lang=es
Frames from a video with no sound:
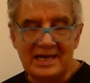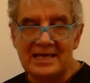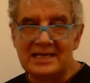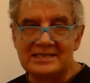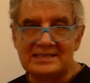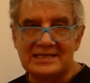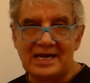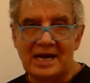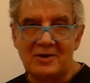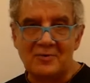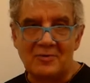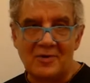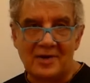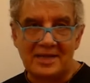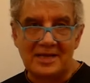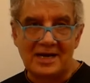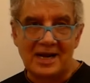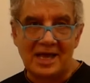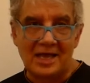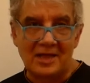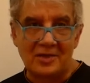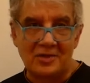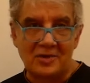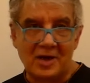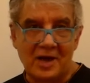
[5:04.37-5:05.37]
x al
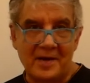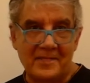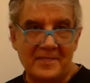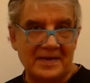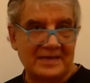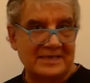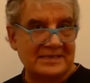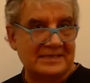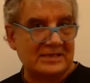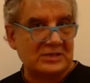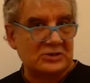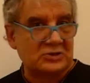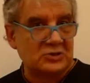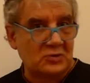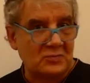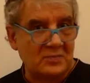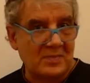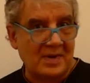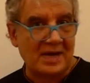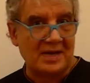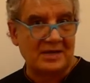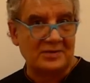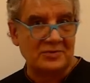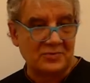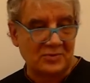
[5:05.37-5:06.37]
cuadrado aparece
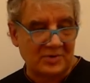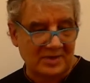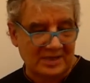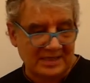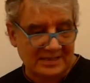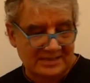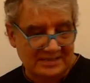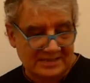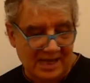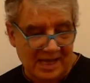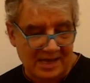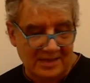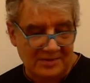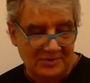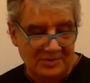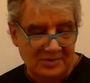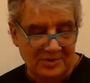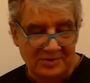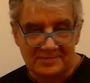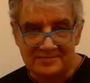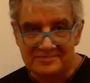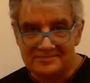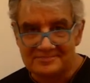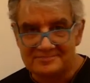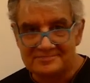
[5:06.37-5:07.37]
sumando y
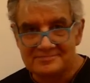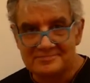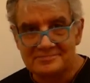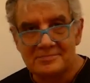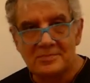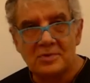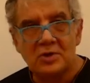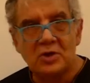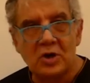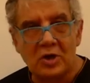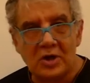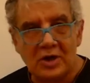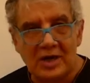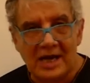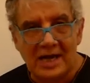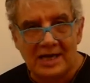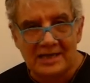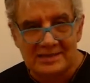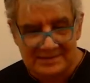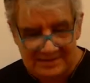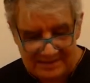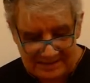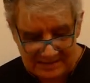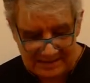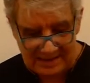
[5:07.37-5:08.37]
restando, lo
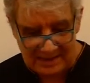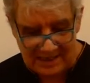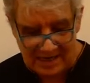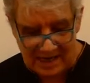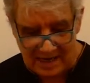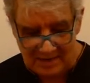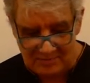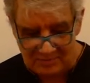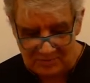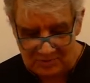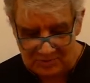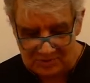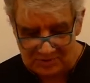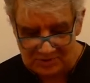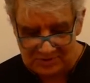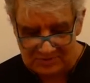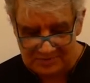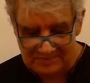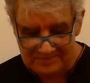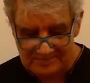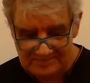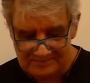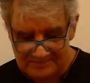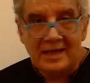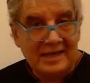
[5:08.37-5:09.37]
cancelamos.
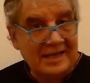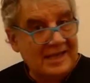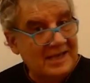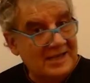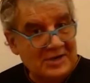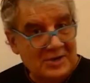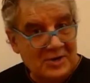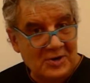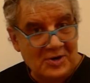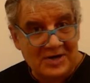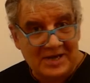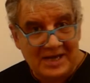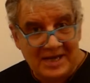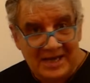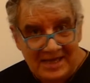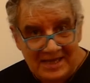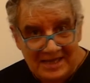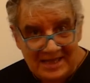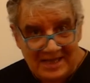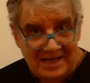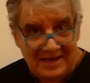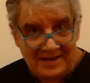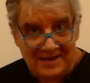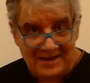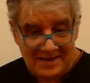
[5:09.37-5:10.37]
¿Qué nos
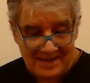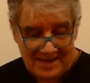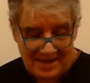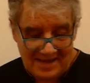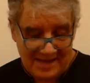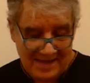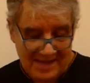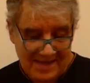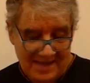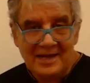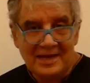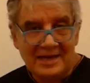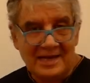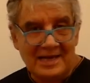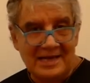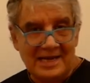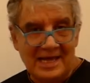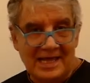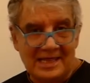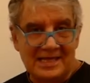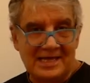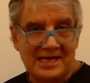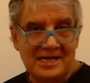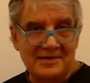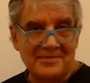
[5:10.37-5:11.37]
queda? Que la
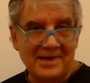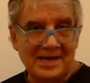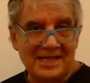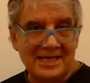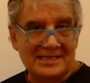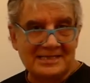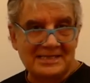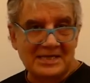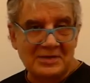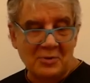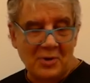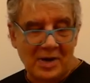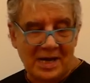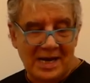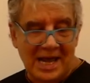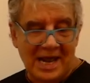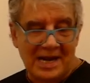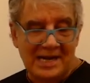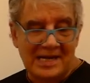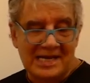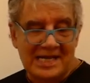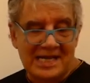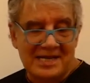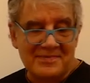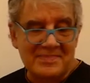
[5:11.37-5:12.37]
derivada es igual al
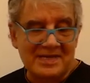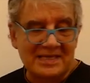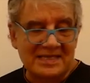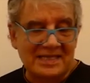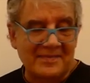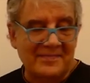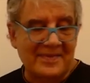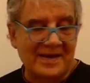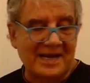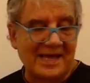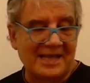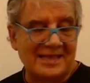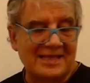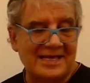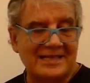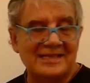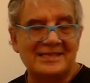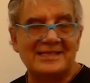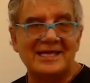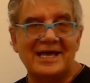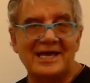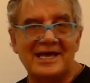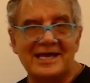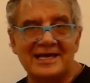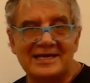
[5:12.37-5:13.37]
límite para
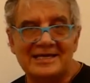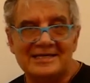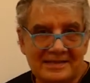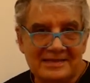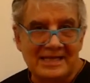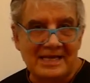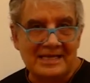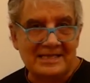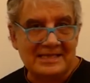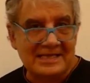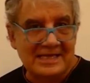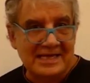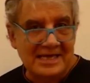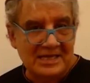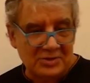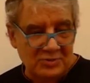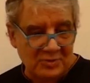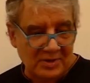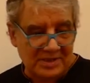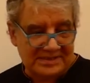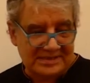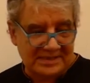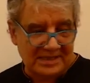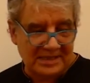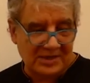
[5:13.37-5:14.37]
delta x tendiendo a
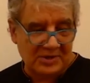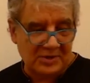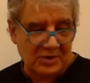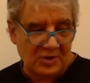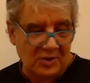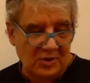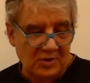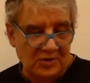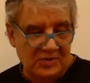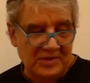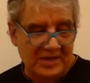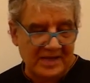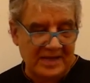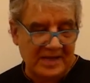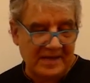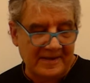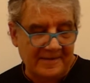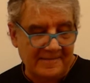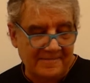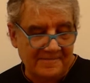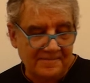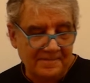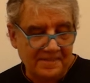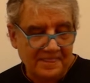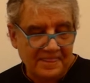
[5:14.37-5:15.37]
cero
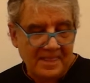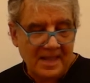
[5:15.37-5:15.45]
de